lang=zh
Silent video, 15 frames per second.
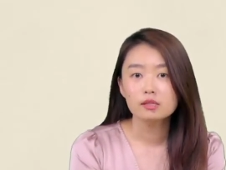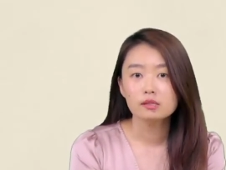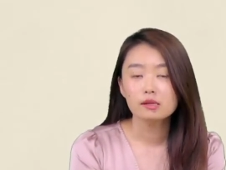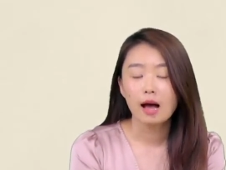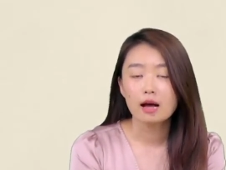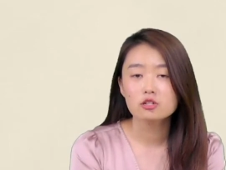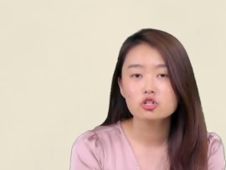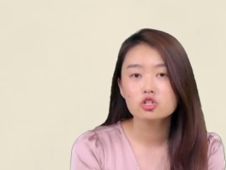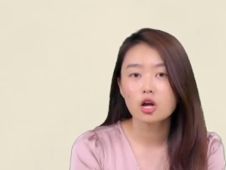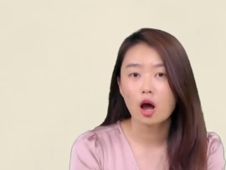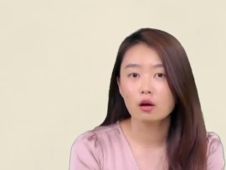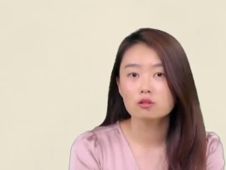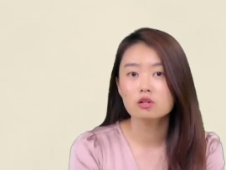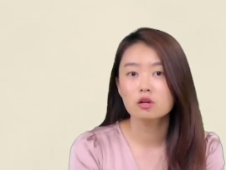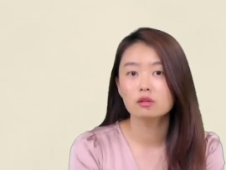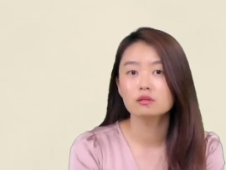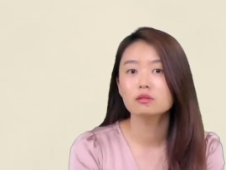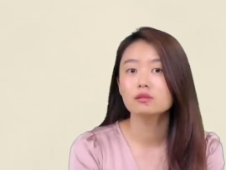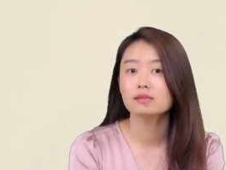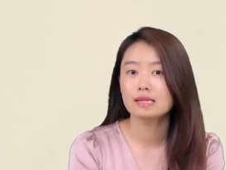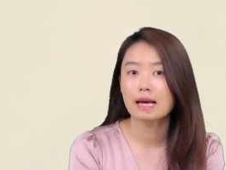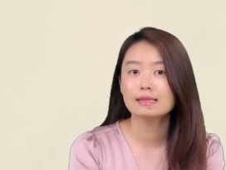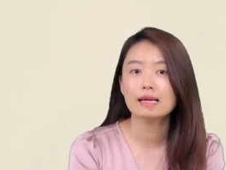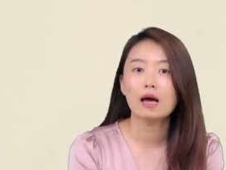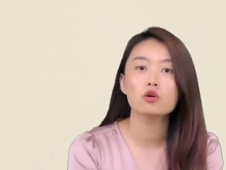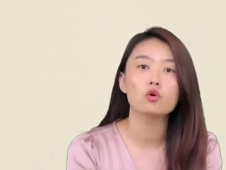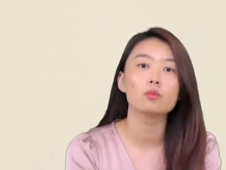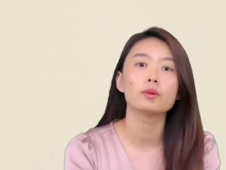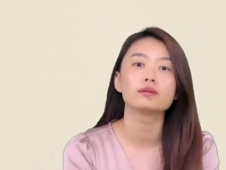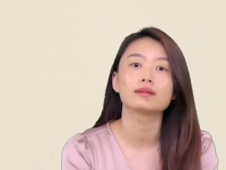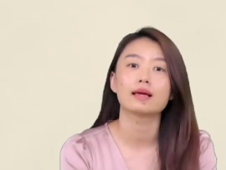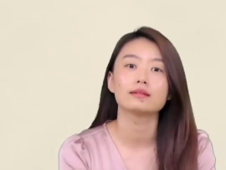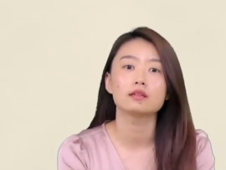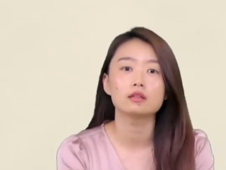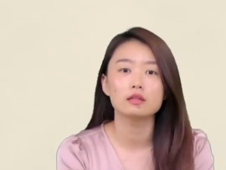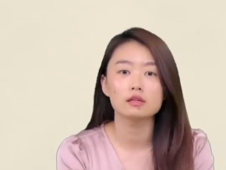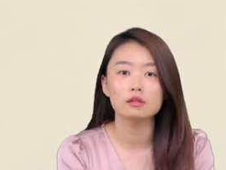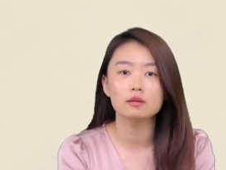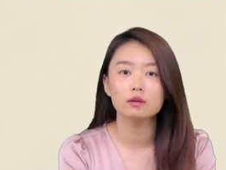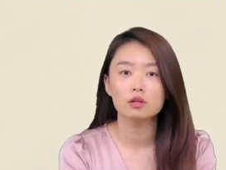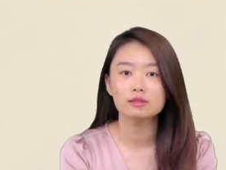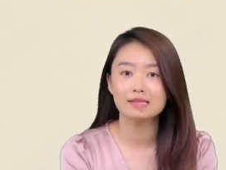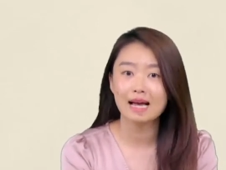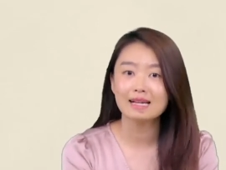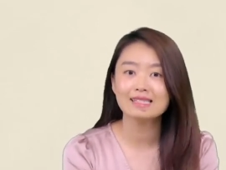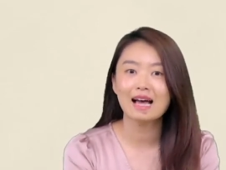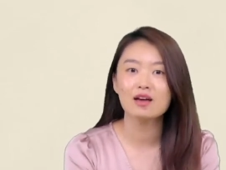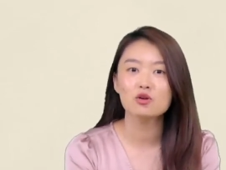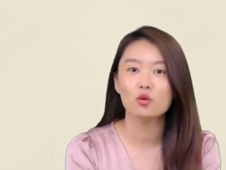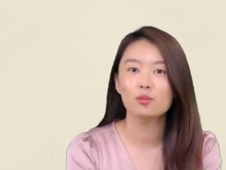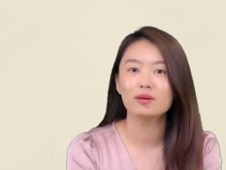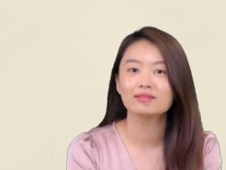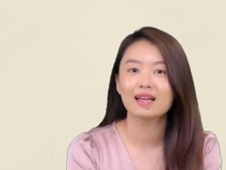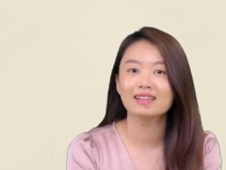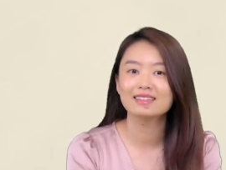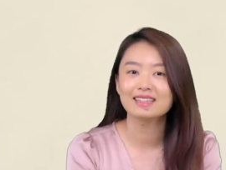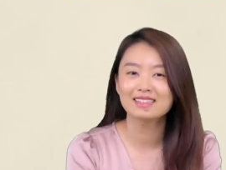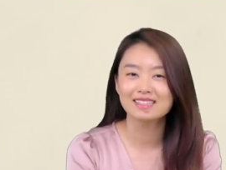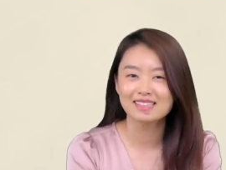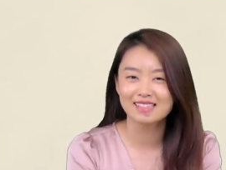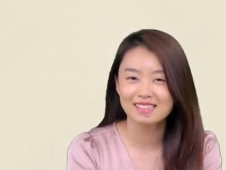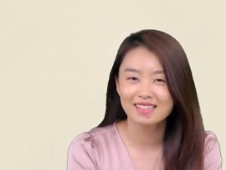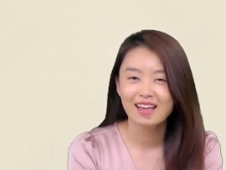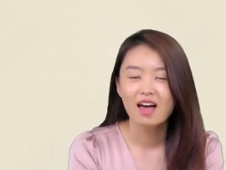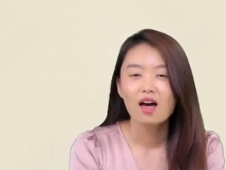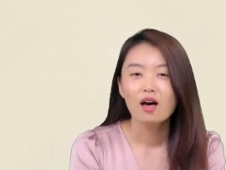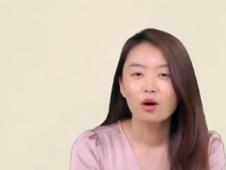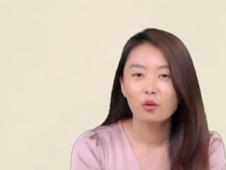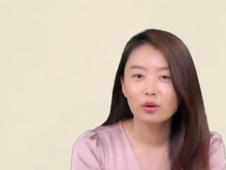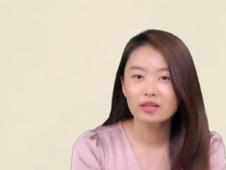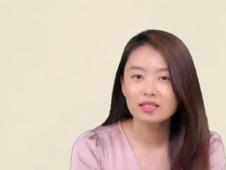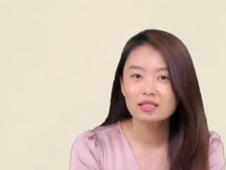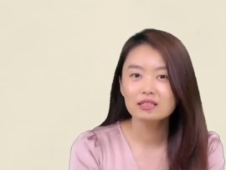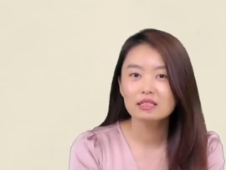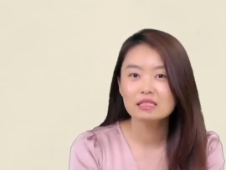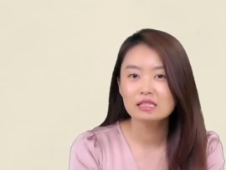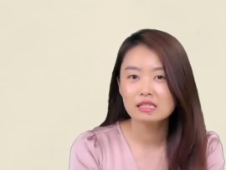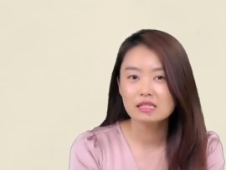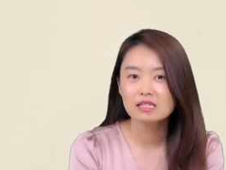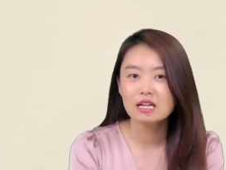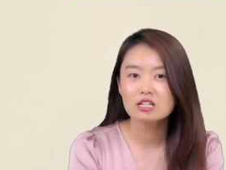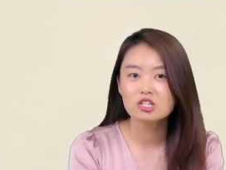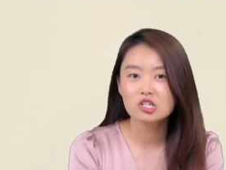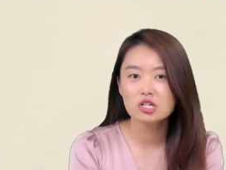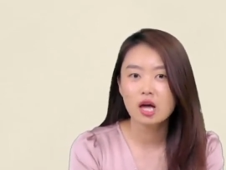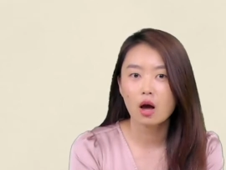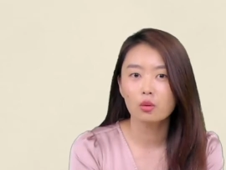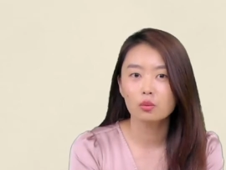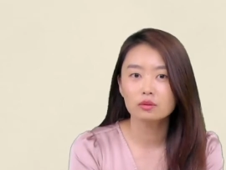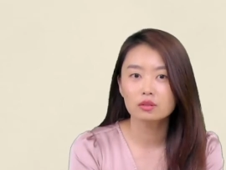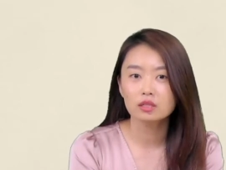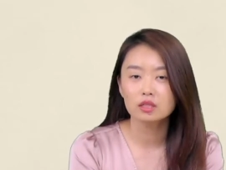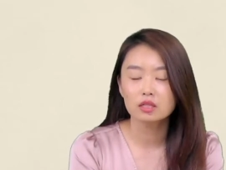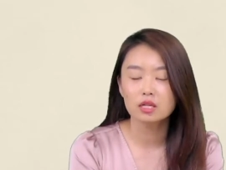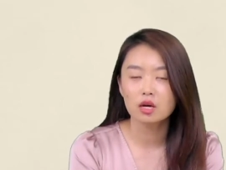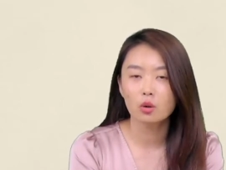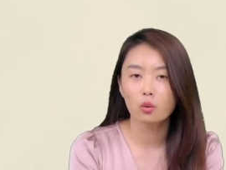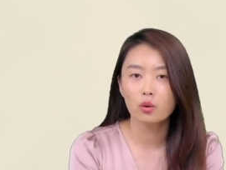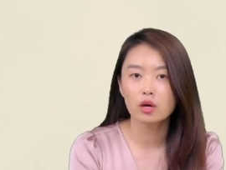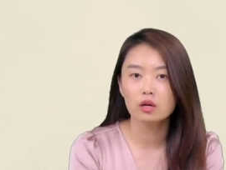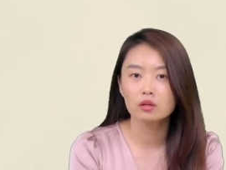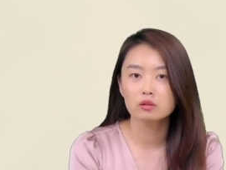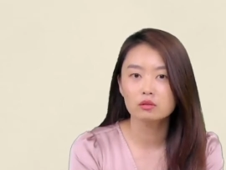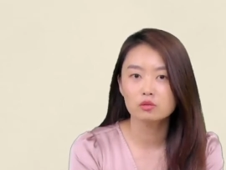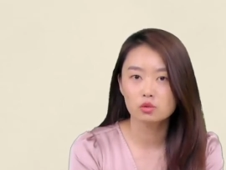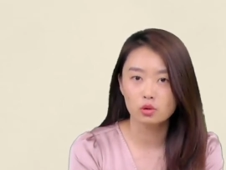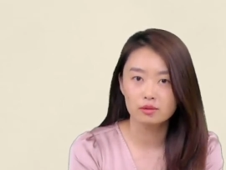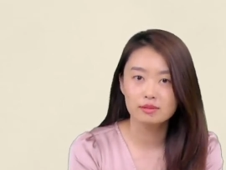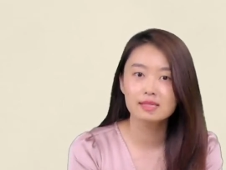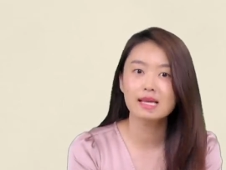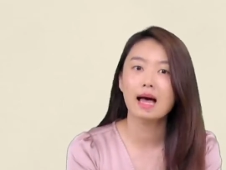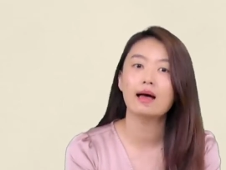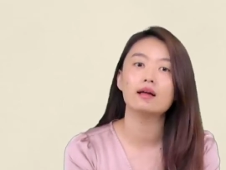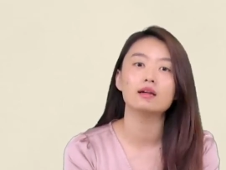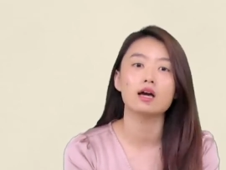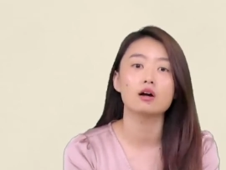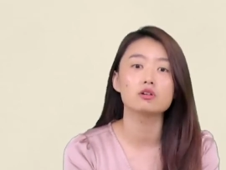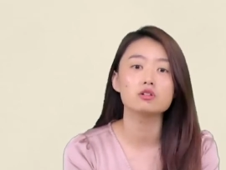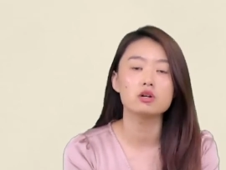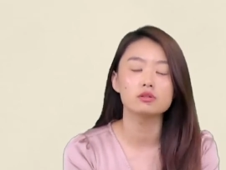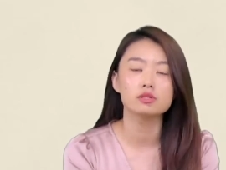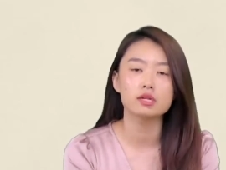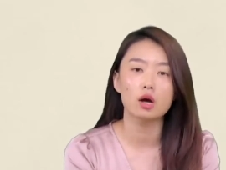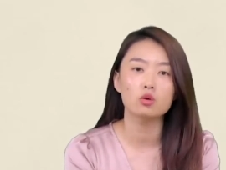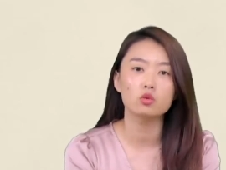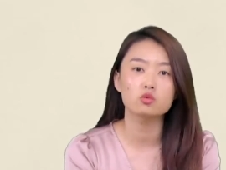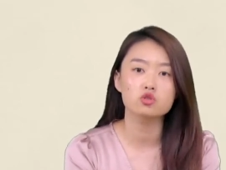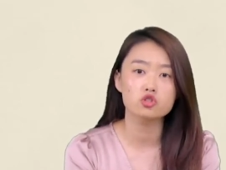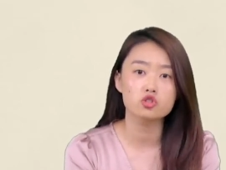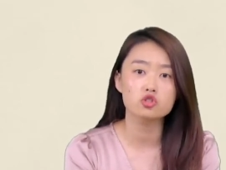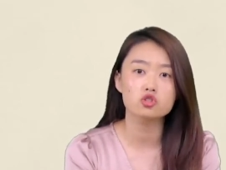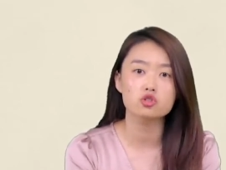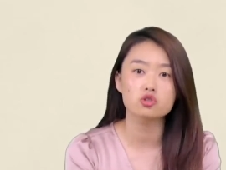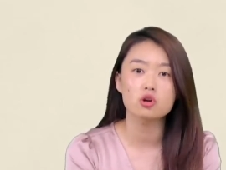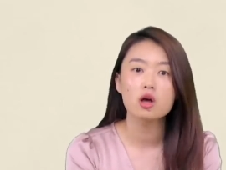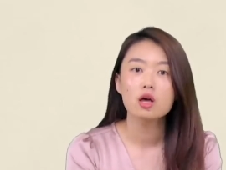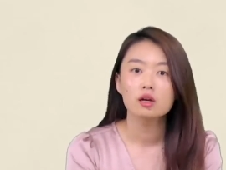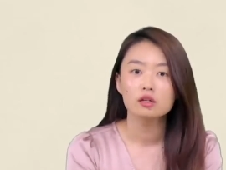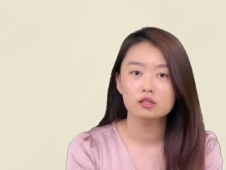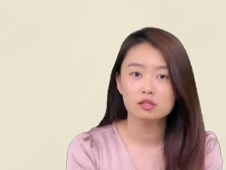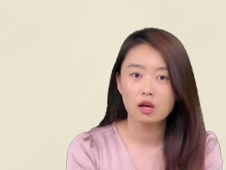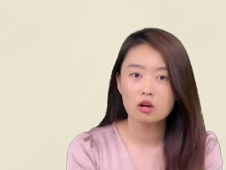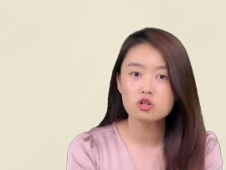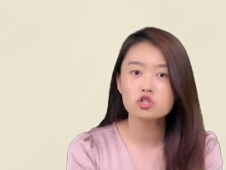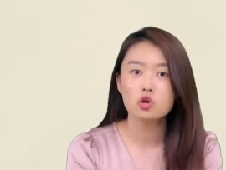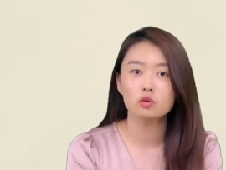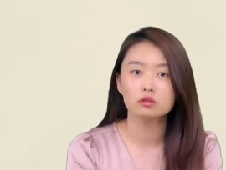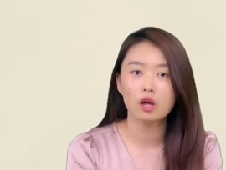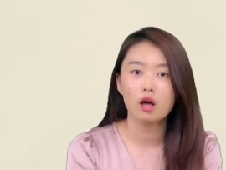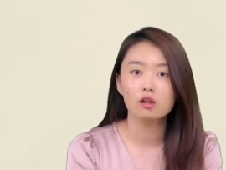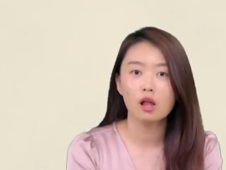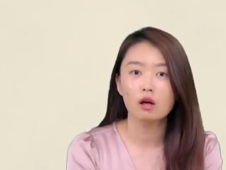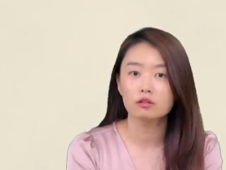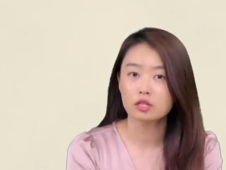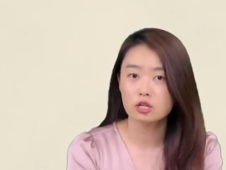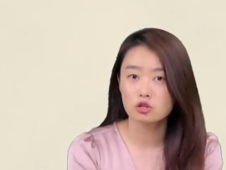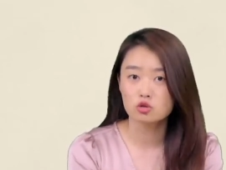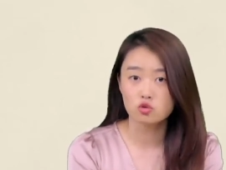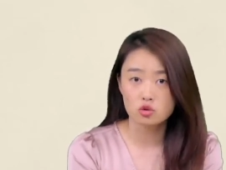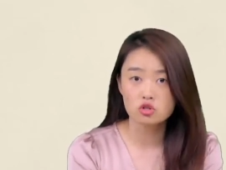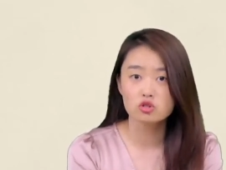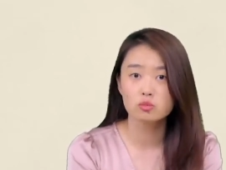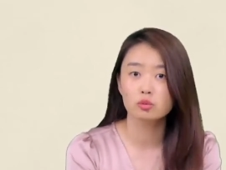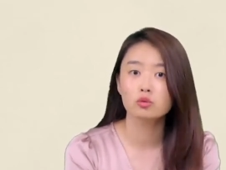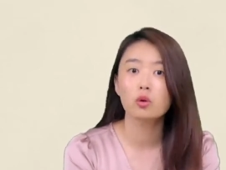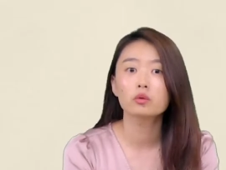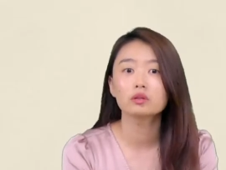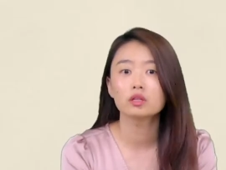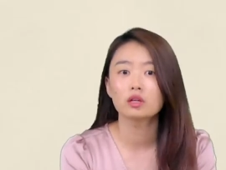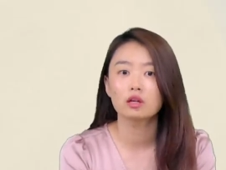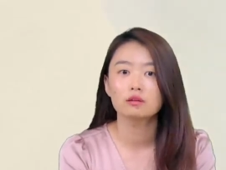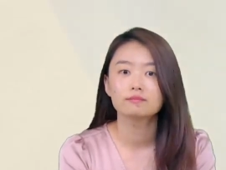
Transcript: 星还是常人，家家有本难念的家家有本难念的经，婚姻的七年之痒问题也会存在，两个人相互支持，相守到老也着实不容易。